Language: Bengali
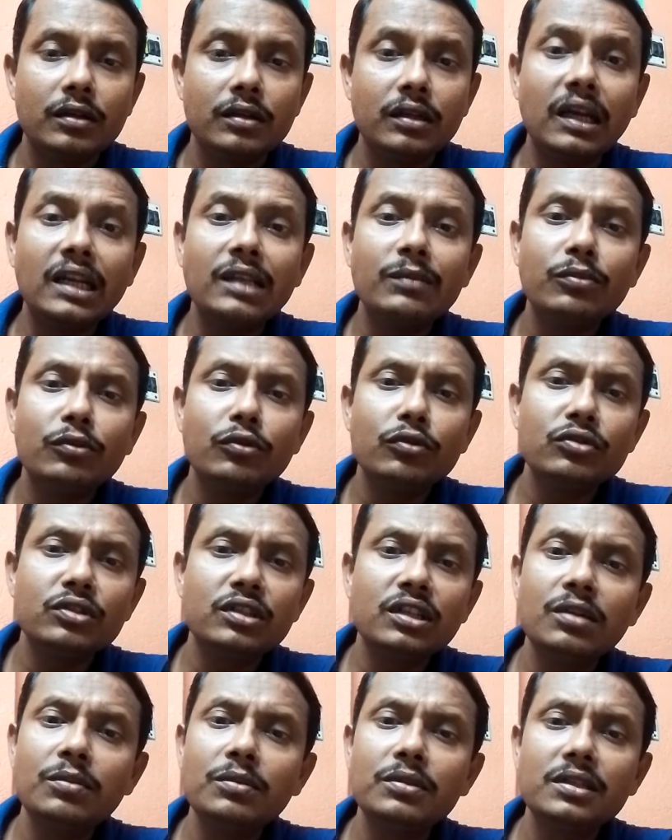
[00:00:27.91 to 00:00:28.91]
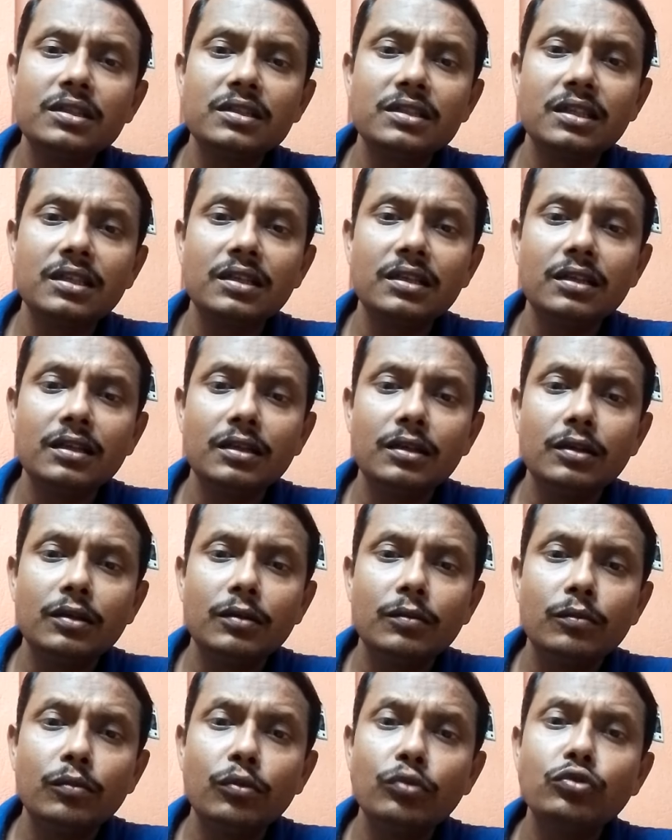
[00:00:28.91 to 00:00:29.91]
নারী পুরুষ নির্বিশেষে
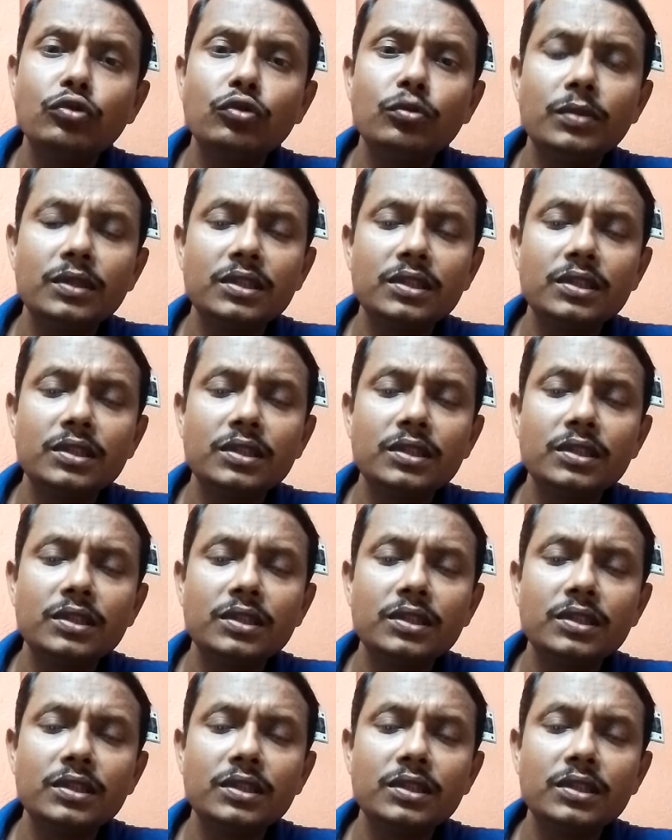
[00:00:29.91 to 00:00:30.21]
প্রচুর